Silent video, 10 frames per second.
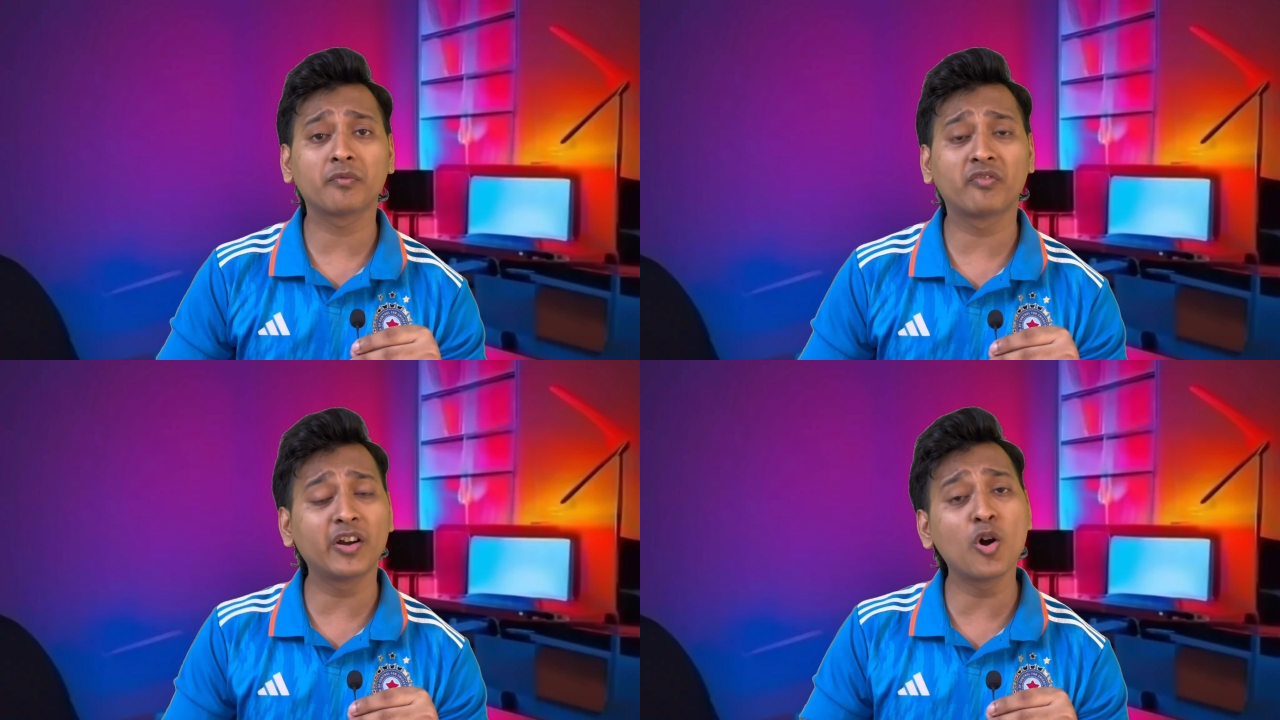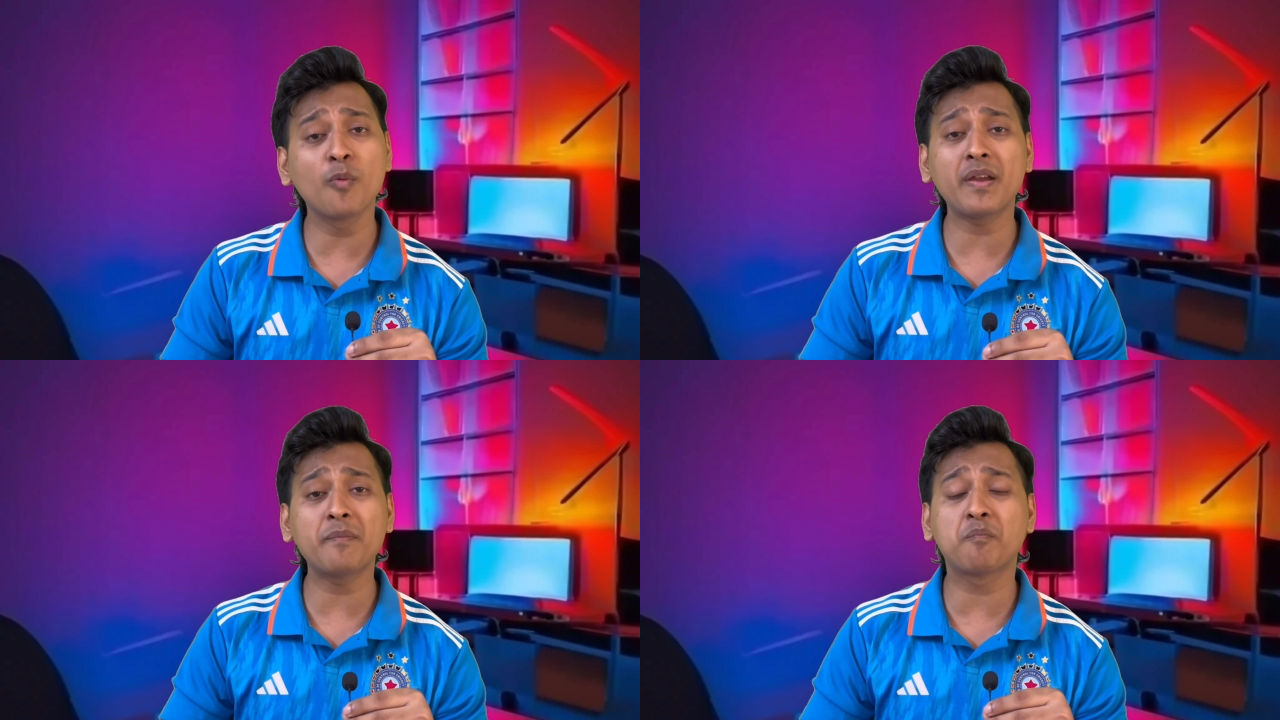वीडियो
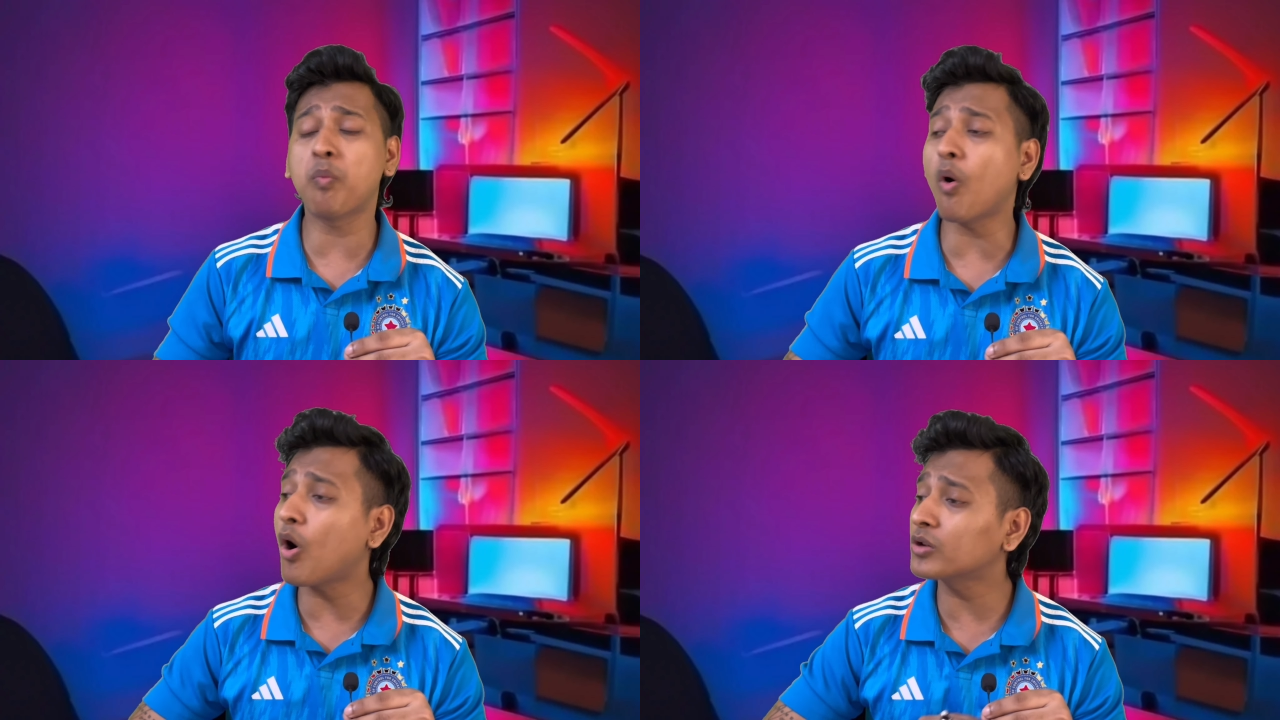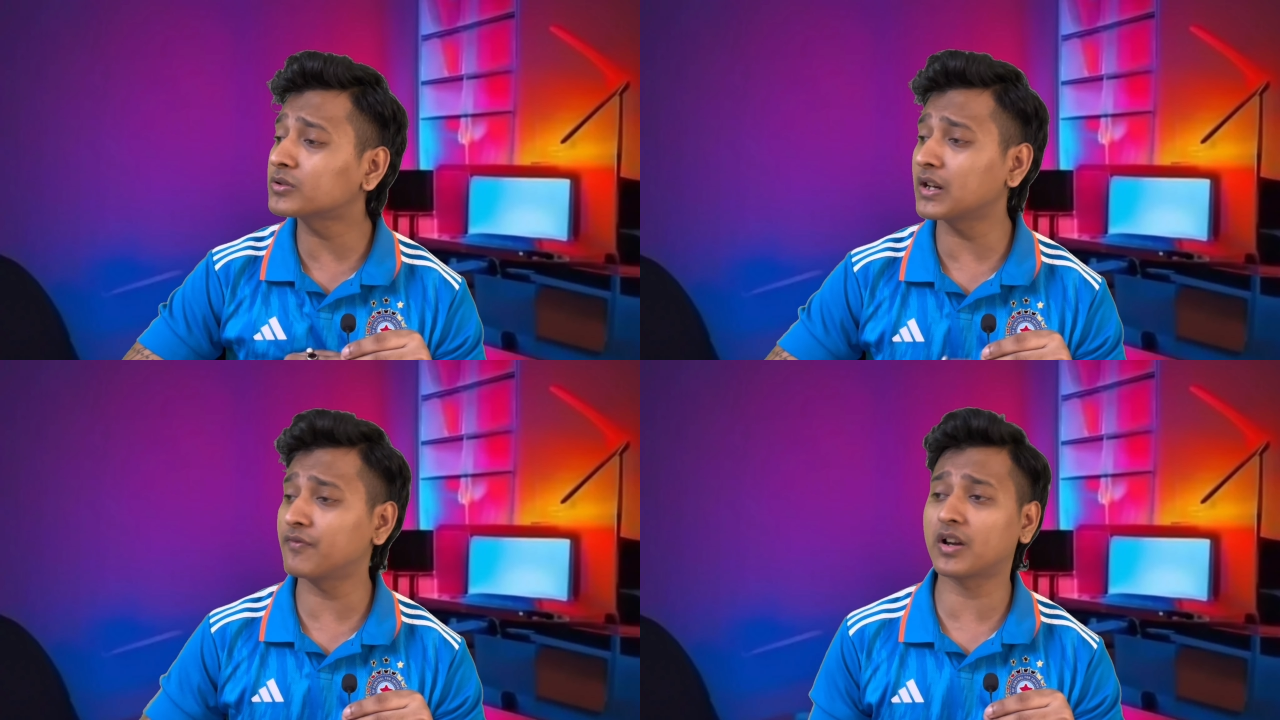पे बहुत
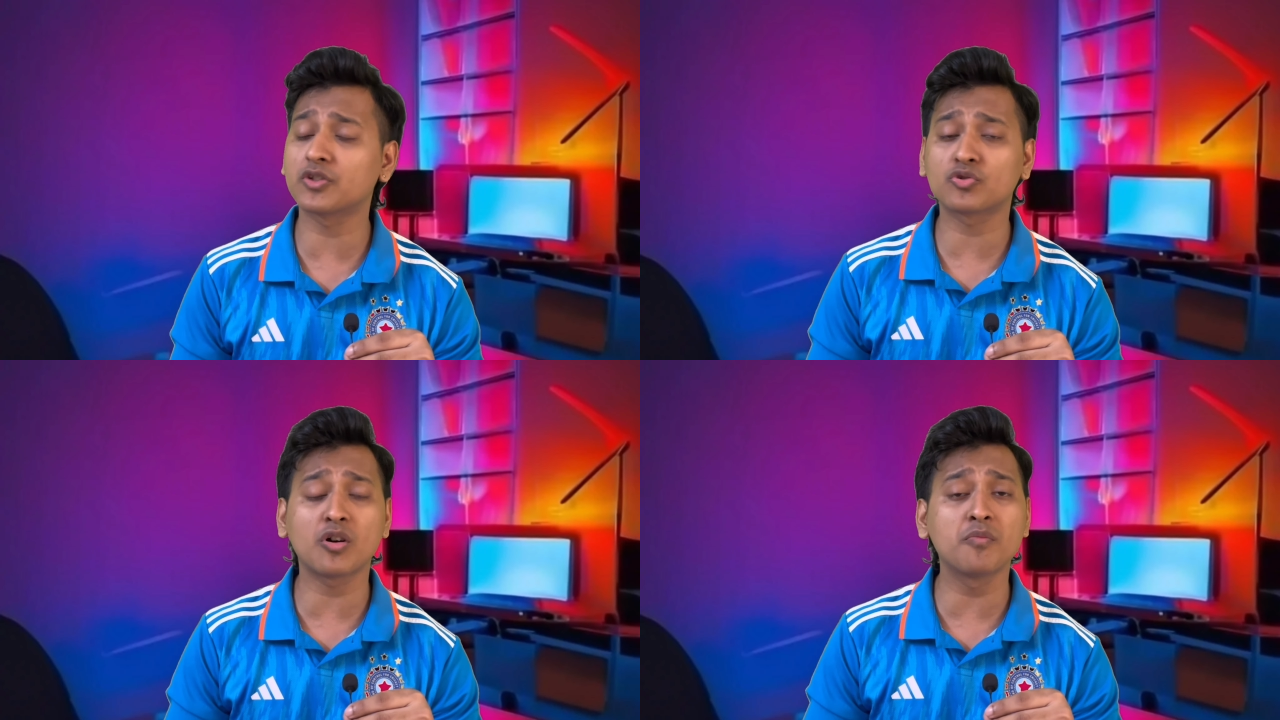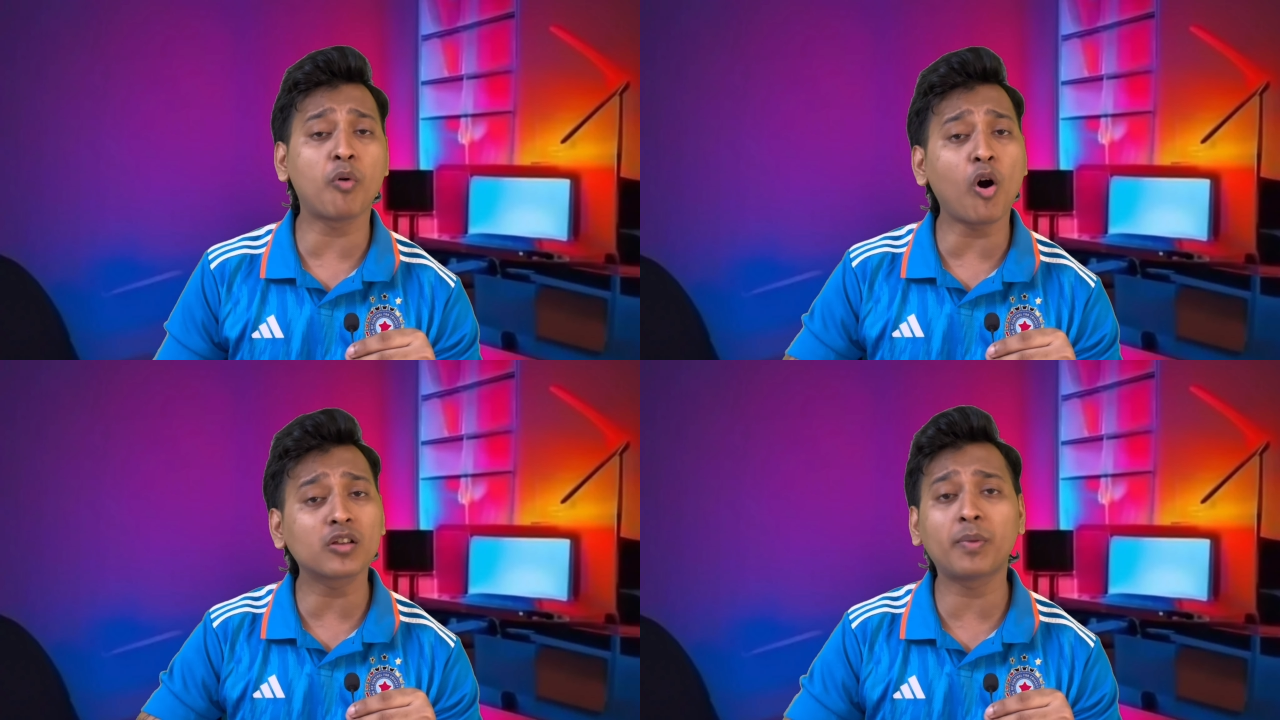तारीफ कर चुका हूं
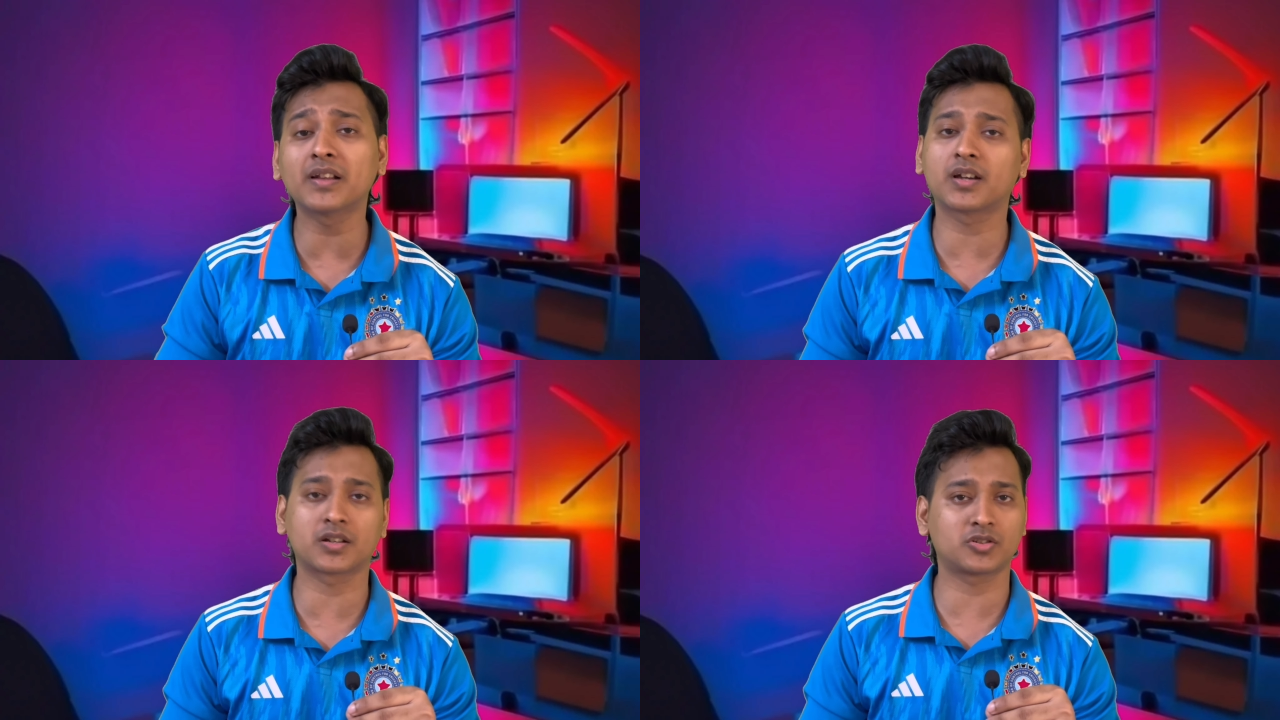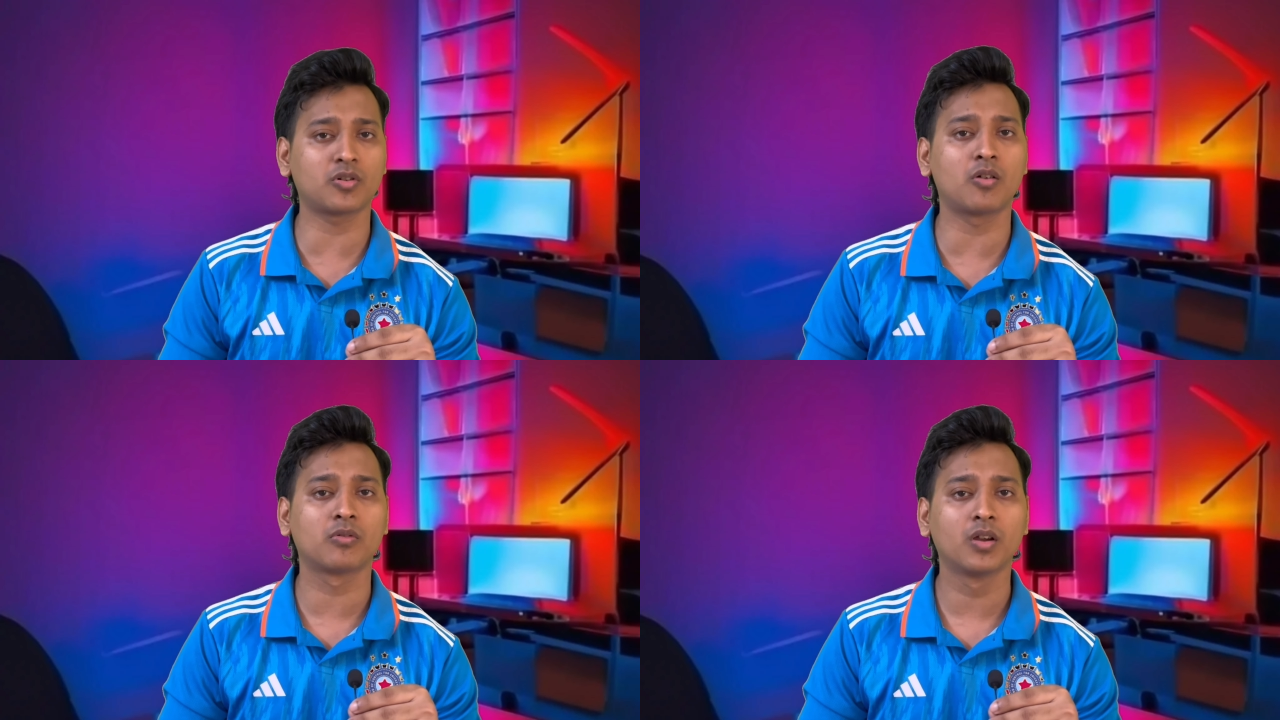बहुत बात कर चुका
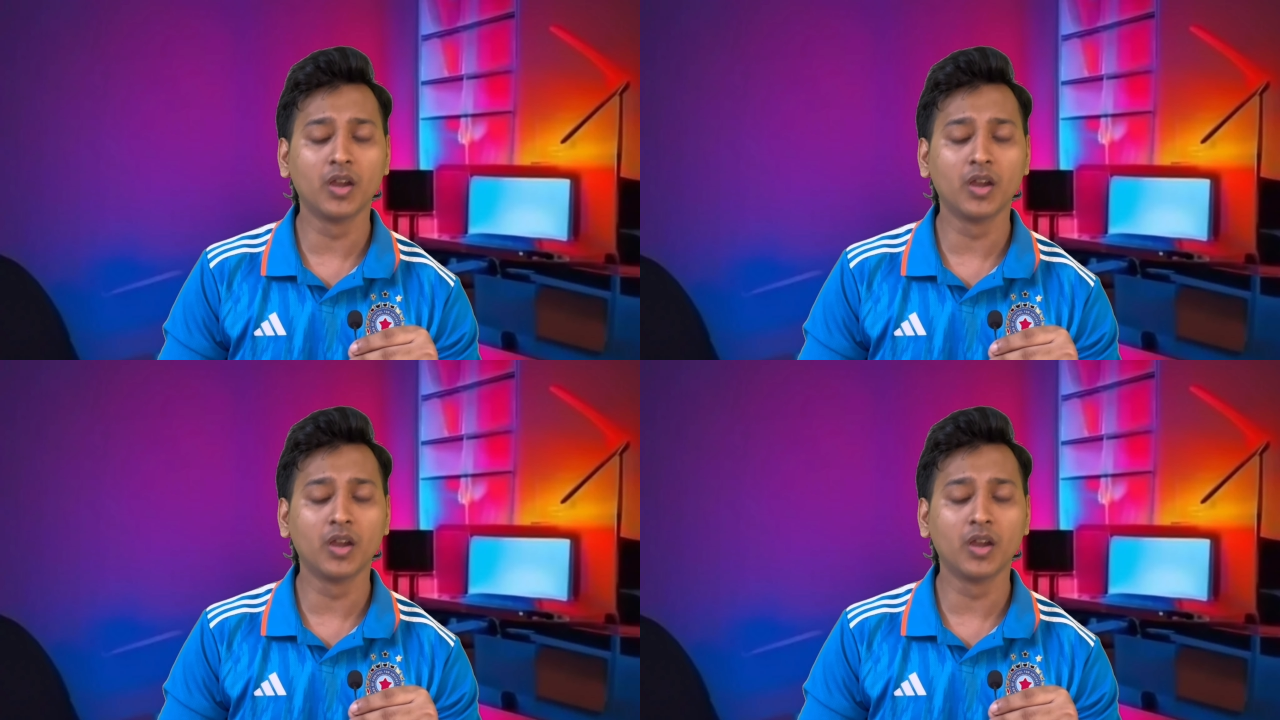हूं